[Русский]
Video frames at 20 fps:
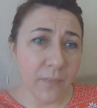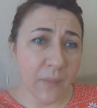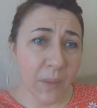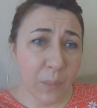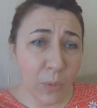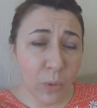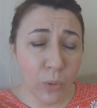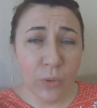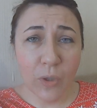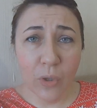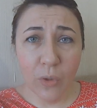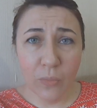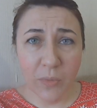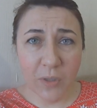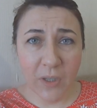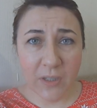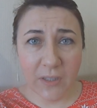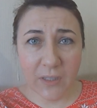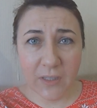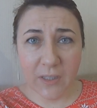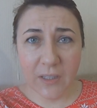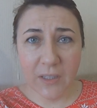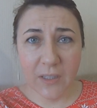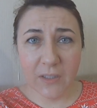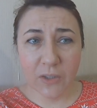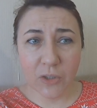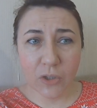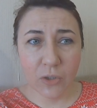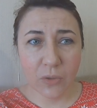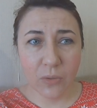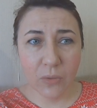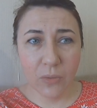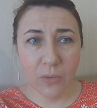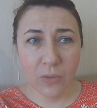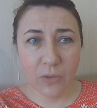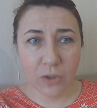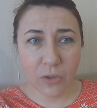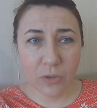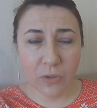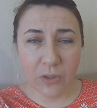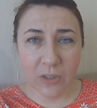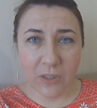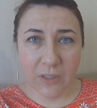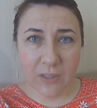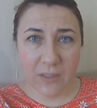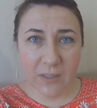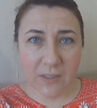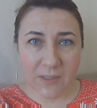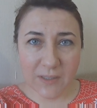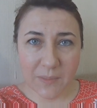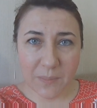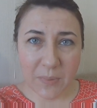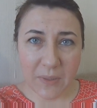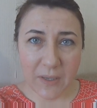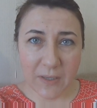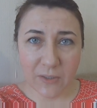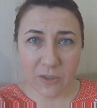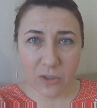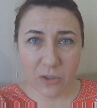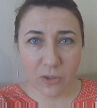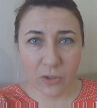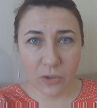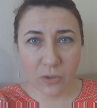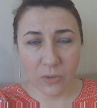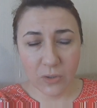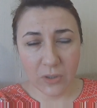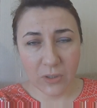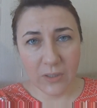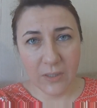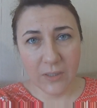Блюда у меня такие, что что-то надо запечь, что-то